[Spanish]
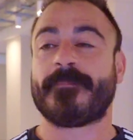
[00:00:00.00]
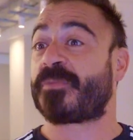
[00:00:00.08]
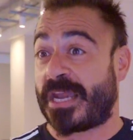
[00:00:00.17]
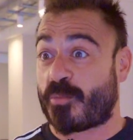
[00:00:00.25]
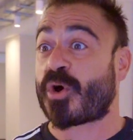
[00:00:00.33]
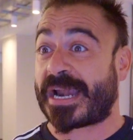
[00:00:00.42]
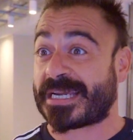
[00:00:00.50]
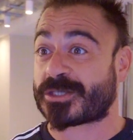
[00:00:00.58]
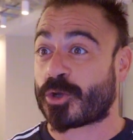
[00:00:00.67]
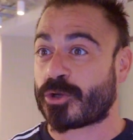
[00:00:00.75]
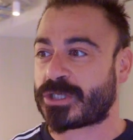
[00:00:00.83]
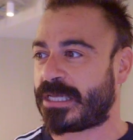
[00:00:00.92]
tenemos ganas
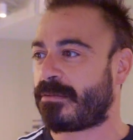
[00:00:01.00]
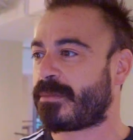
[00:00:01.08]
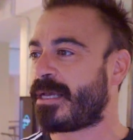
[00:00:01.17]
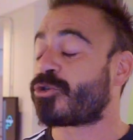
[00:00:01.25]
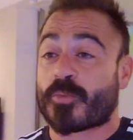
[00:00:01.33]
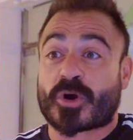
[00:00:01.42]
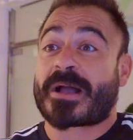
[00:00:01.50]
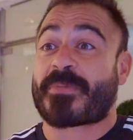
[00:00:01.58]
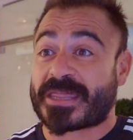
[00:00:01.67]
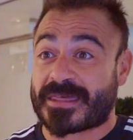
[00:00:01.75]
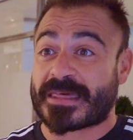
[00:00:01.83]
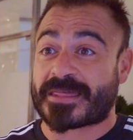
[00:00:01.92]
todos, sí, somos
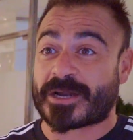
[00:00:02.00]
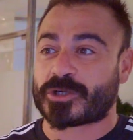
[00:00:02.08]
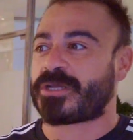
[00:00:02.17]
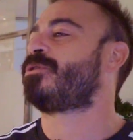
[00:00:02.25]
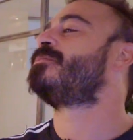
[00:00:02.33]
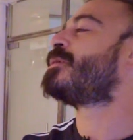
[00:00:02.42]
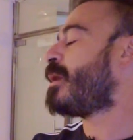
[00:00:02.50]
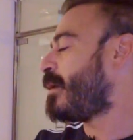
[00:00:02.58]
capaces de hacerlo sí. Pues...